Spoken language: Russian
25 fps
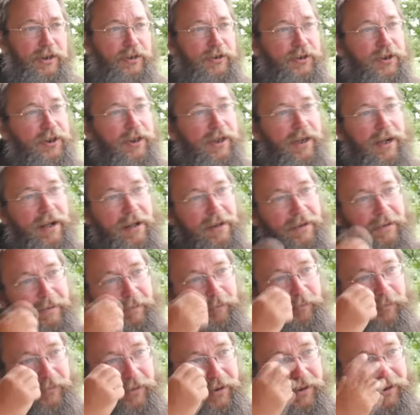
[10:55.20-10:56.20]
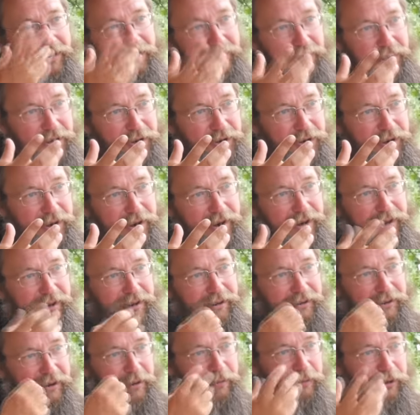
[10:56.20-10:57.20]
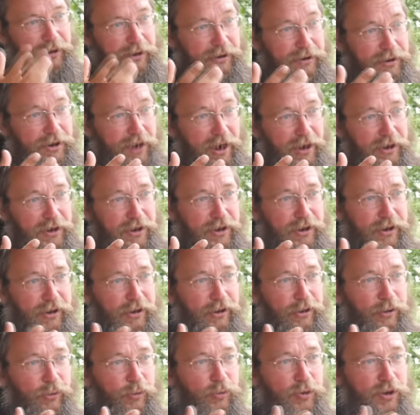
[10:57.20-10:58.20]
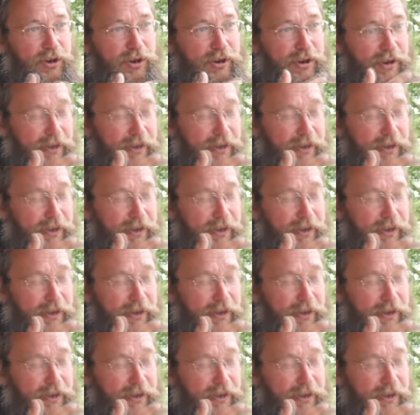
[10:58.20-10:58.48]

лица, а, глаза, Нет, там, это, как зеркало души.